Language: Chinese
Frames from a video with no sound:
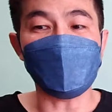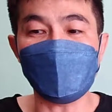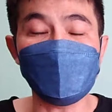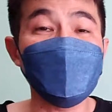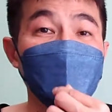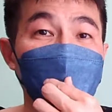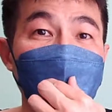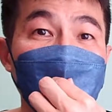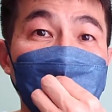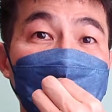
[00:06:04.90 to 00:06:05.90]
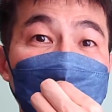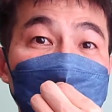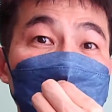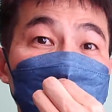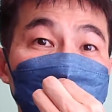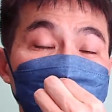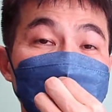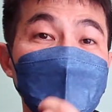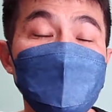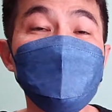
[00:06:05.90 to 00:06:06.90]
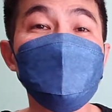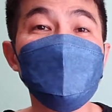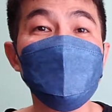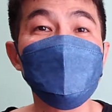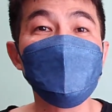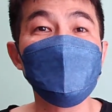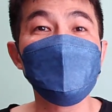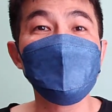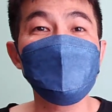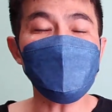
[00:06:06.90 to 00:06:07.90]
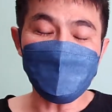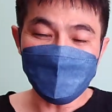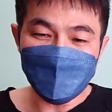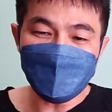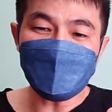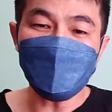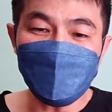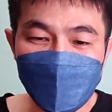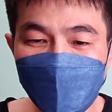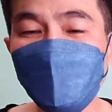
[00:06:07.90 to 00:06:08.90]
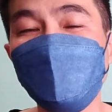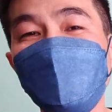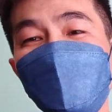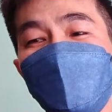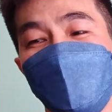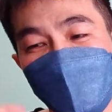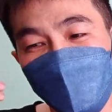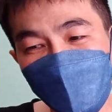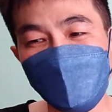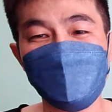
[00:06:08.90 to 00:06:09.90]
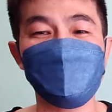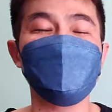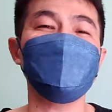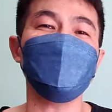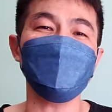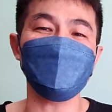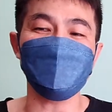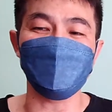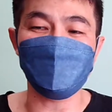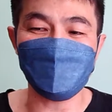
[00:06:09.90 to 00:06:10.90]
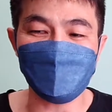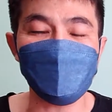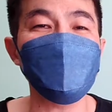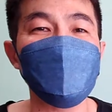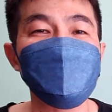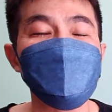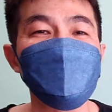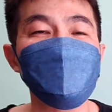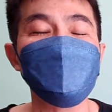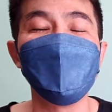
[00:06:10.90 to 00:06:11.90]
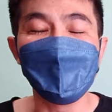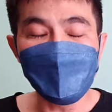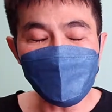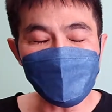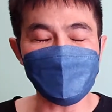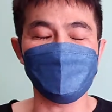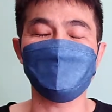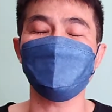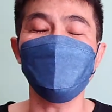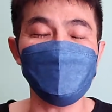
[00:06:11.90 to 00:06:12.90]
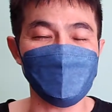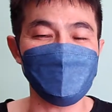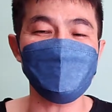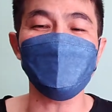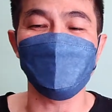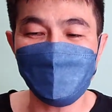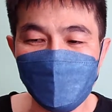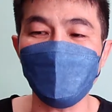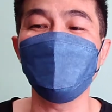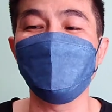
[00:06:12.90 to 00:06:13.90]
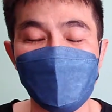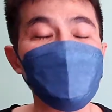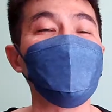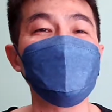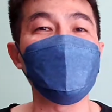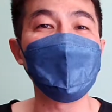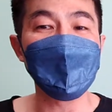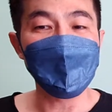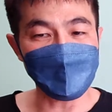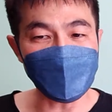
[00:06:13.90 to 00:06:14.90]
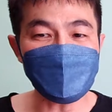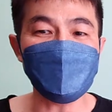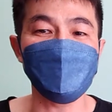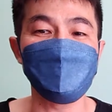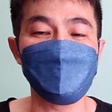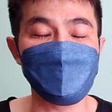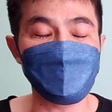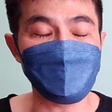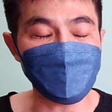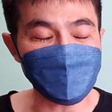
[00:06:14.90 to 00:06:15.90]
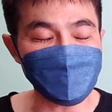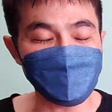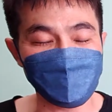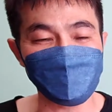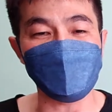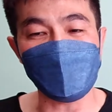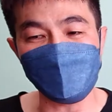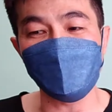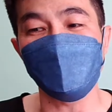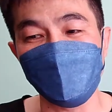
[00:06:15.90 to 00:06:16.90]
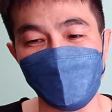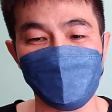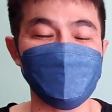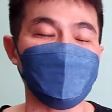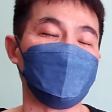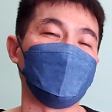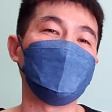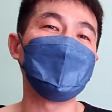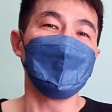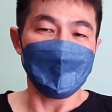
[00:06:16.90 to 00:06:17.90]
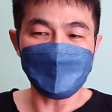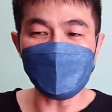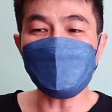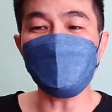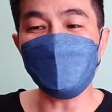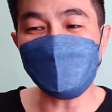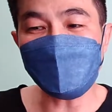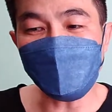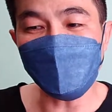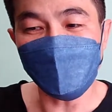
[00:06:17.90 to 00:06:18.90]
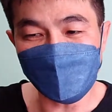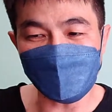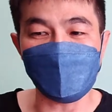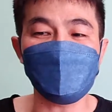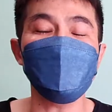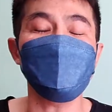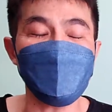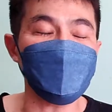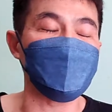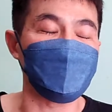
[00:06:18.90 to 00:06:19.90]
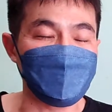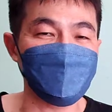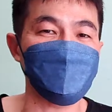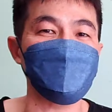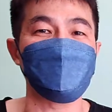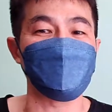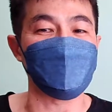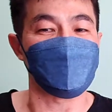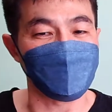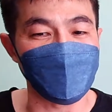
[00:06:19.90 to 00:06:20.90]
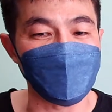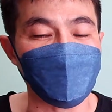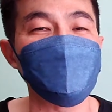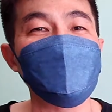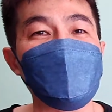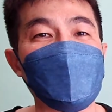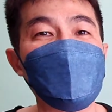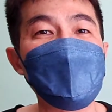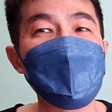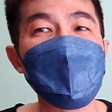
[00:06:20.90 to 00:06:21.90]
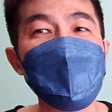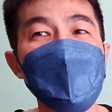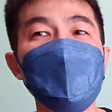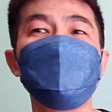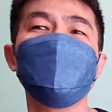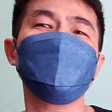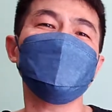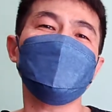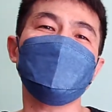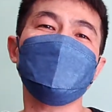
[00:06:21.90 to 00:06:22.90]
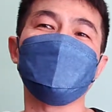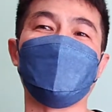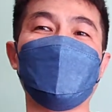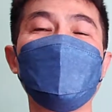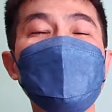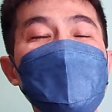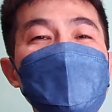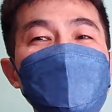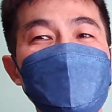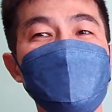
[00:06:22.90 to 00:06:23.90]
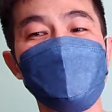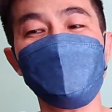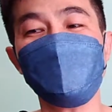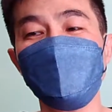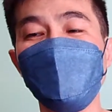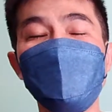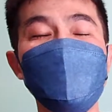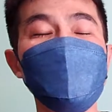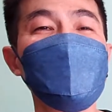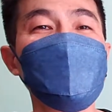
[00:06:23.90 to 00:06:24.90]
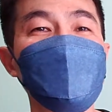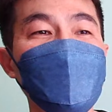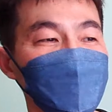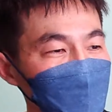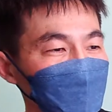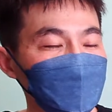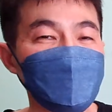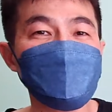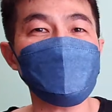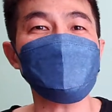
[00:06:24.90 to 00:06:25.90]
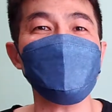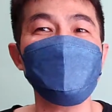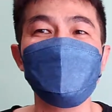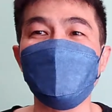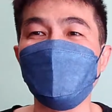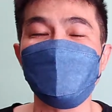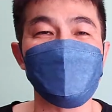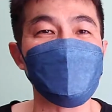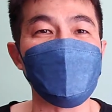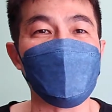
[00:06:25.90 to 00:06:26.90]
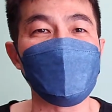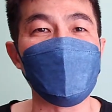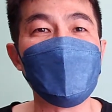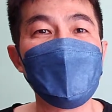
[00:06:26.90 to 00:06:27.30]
拿来给我看，是不是？那既然没有的话，你为什么要用这种说话技术，或者或者是这种错误的观念，把你不适服的阿兵哥留下来，把你们单位想要办理不适服的人员留下来，没有意义嘛？你这就是用骗的吧？那你跟那些招募员有什么两样？